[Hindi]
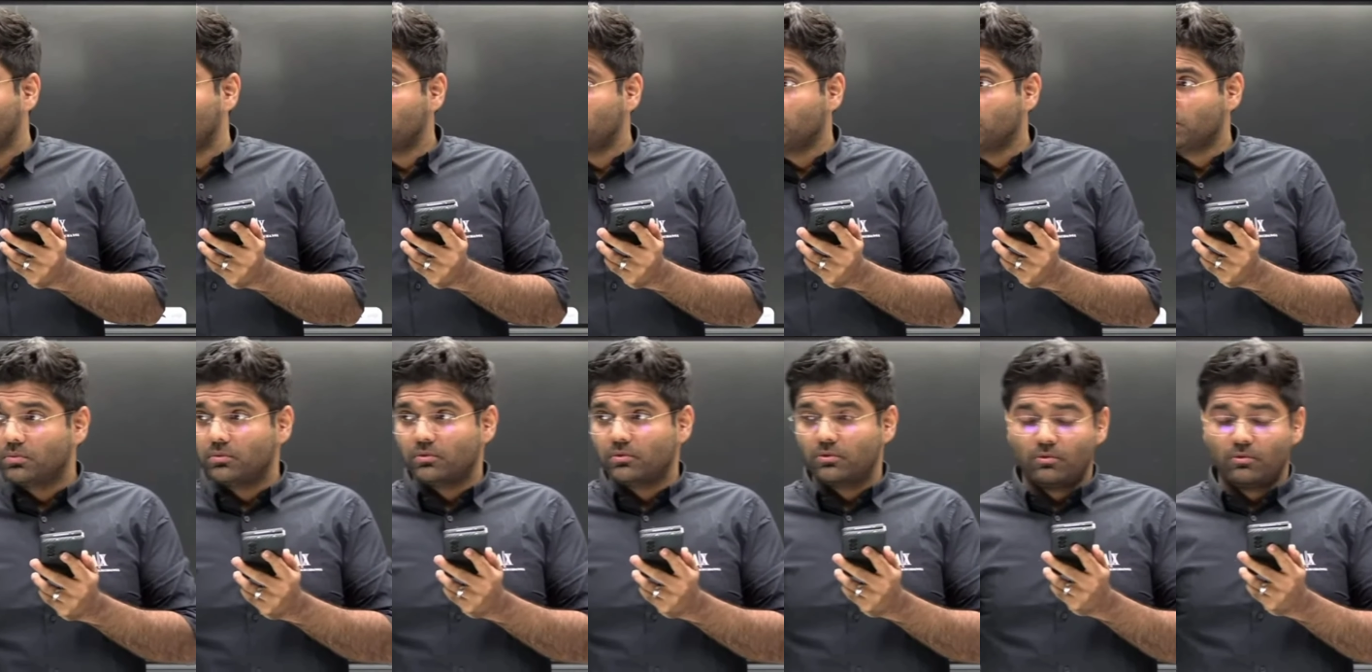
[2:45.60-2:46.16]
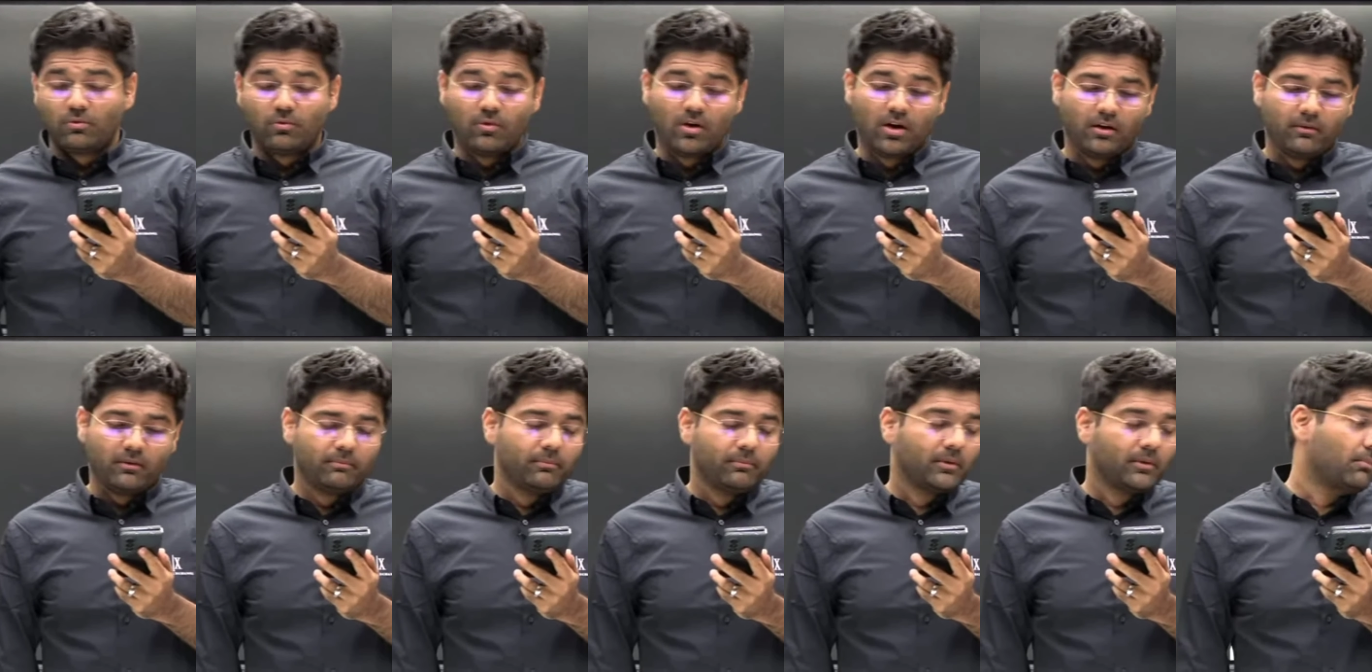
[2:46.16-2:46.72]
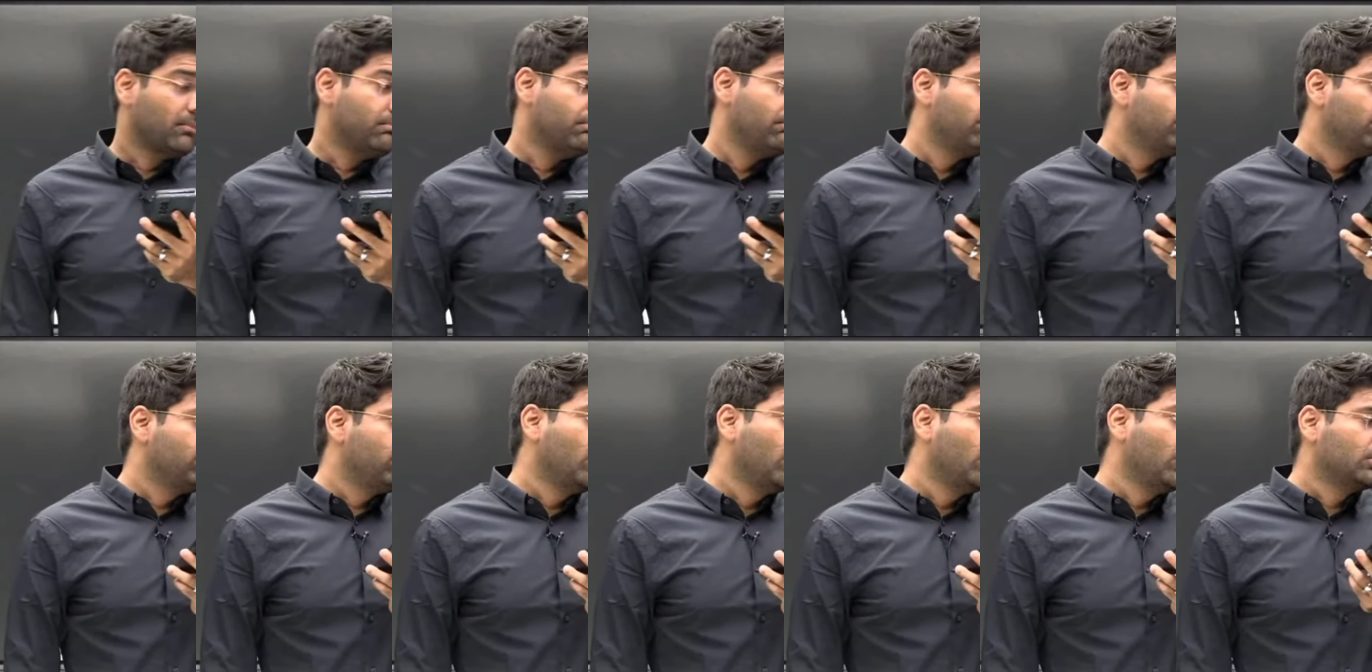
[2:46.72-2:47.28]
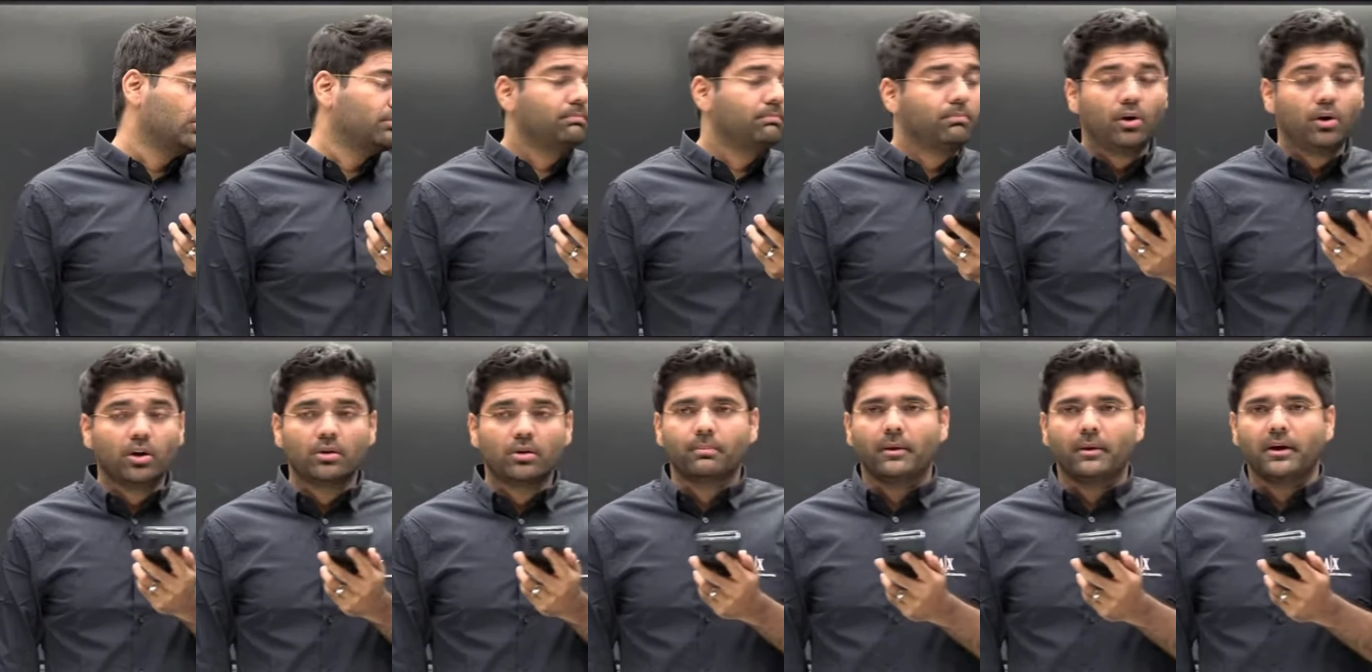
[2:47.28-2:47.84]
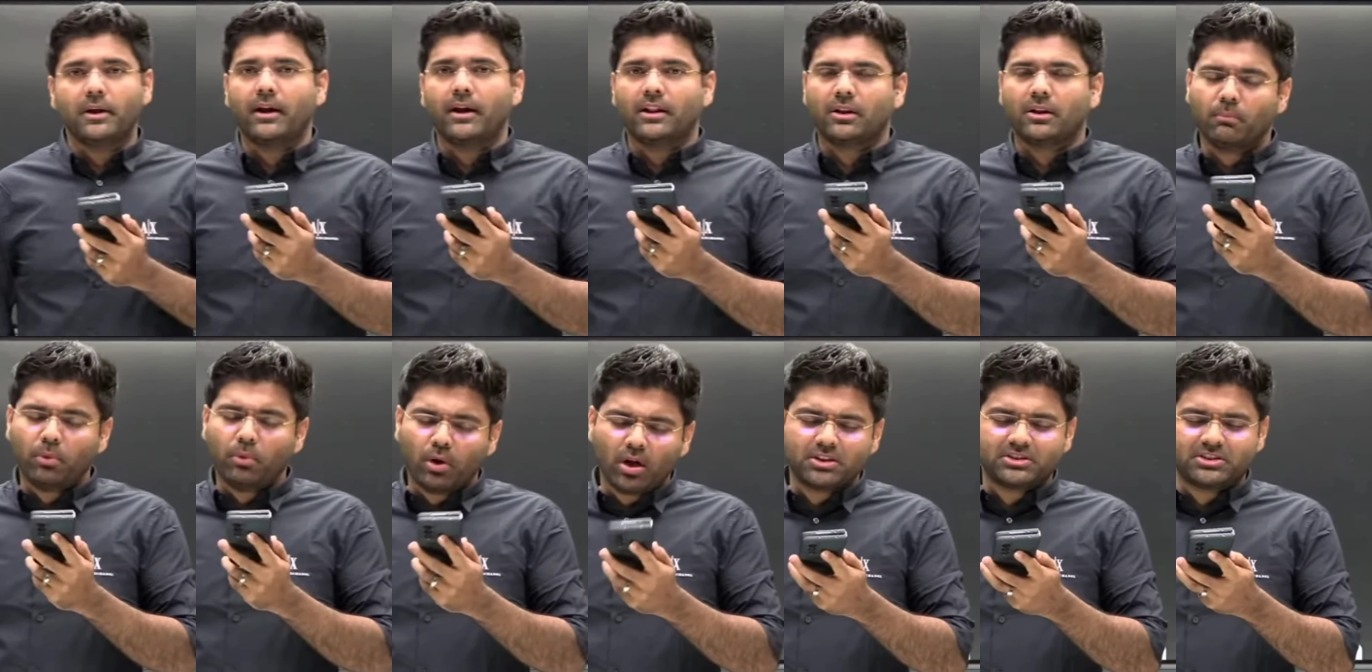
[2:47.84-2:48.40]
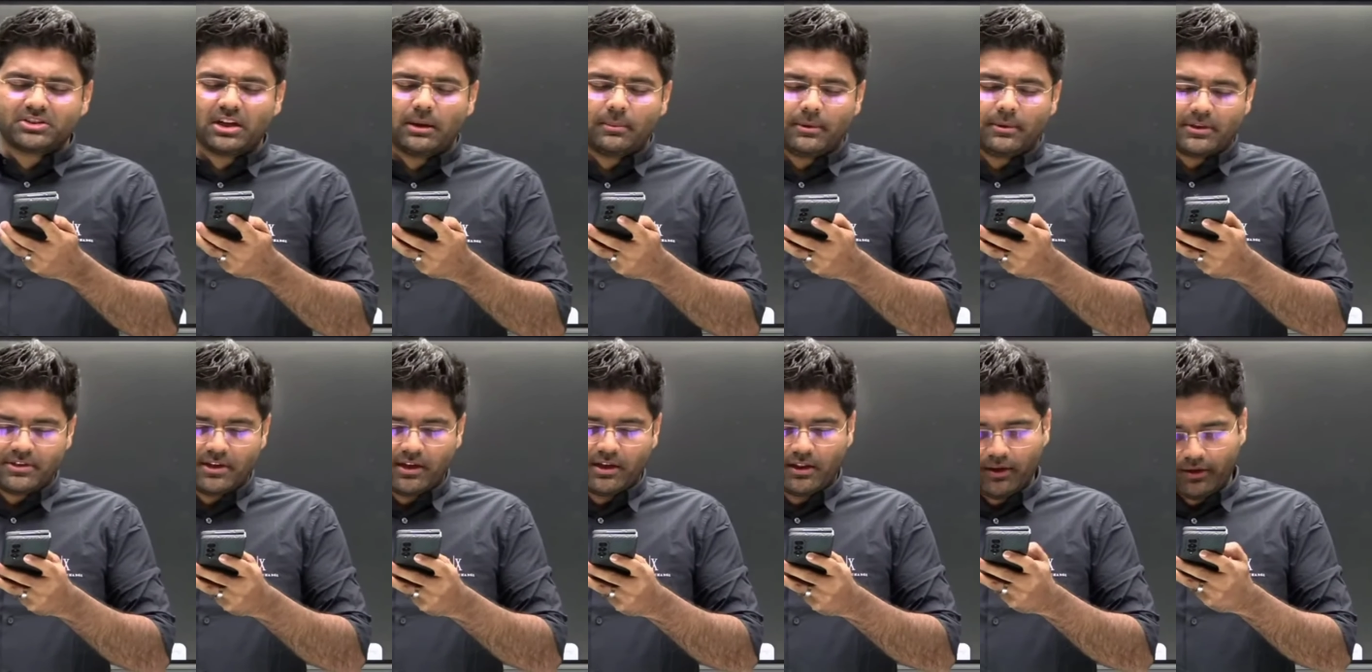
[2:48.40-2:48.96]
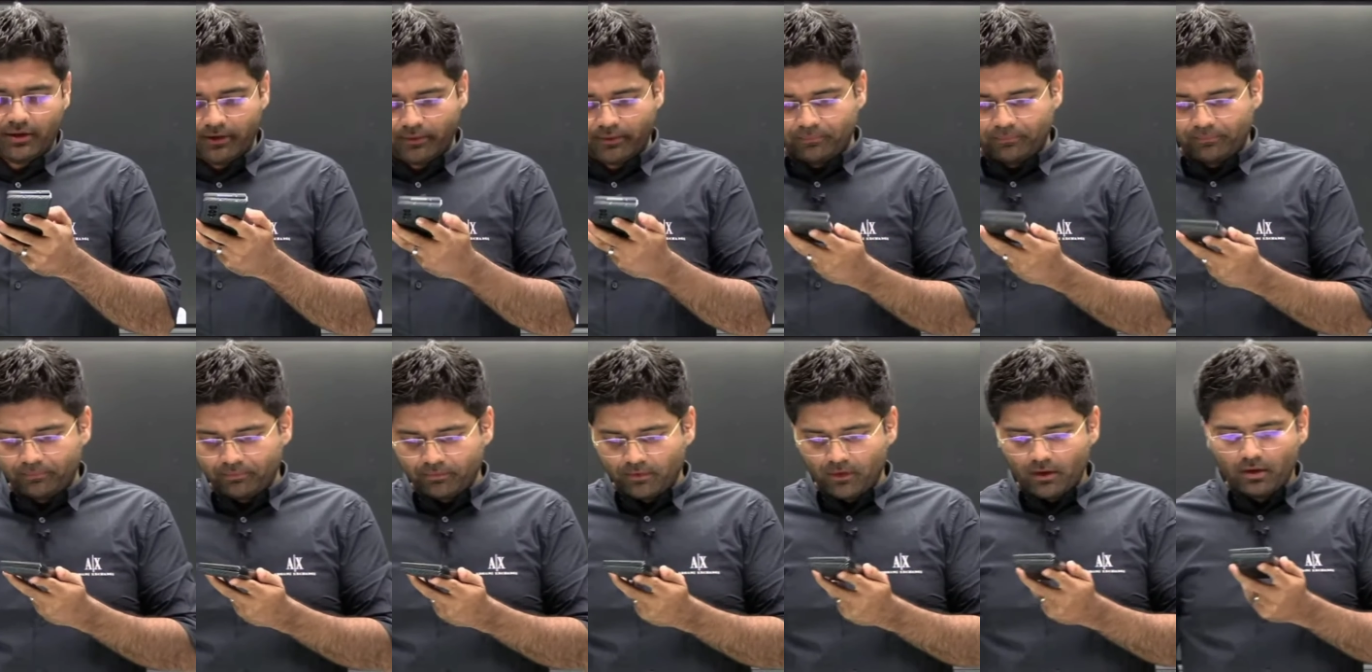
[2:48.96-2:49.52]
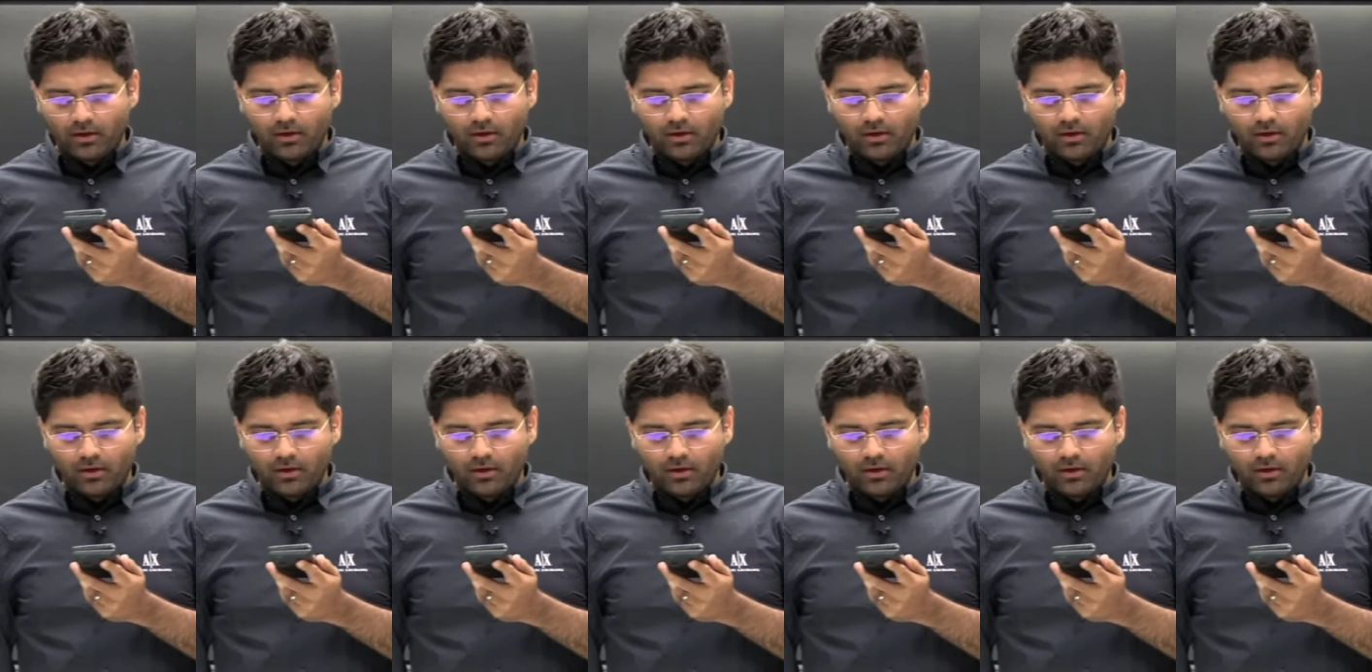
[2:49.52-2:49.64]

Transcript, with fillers: इसको वाह मतलब बहुत बहुत बड़ी बात है बहुत अच्छा बच्चा था ये